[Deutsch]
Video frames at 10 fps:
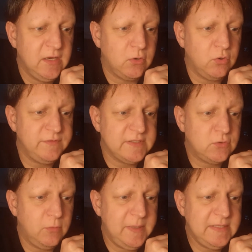Rot-Weiß
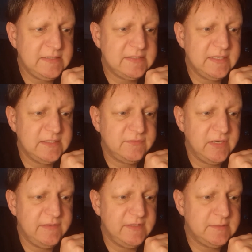Koblenz, der SV
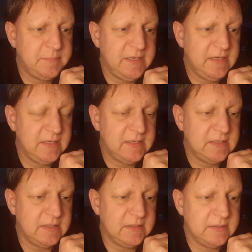
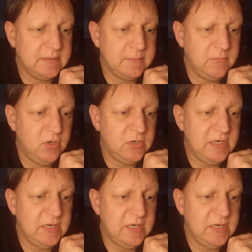Elversberg, ähm, Lok